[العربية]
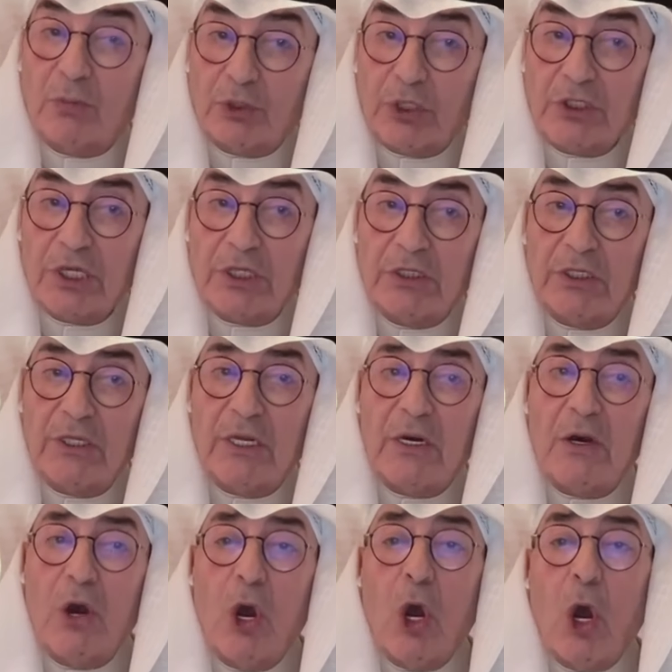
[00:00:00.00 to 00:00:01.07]

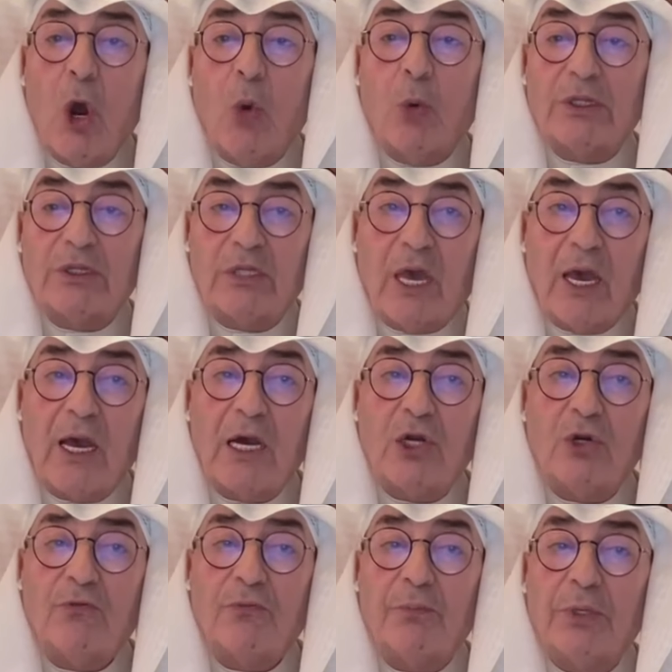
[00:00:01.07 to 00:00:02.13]
والمتجددة
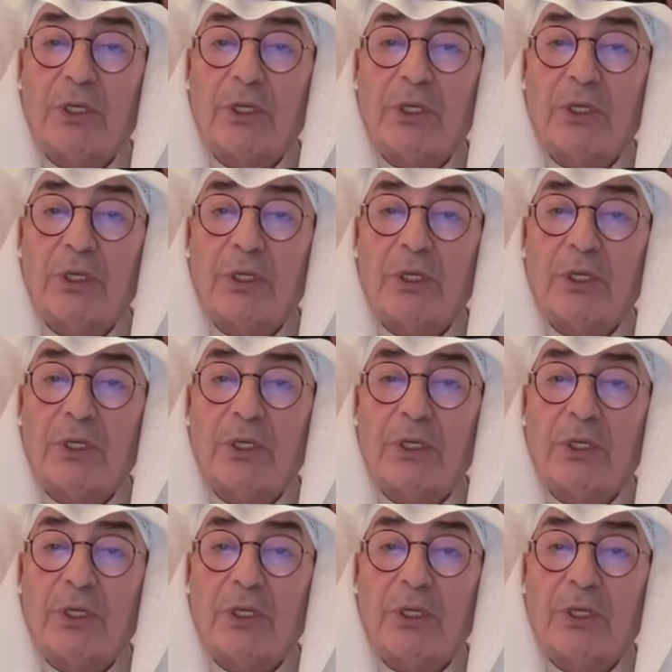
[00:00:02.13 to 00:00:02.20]
والتحالف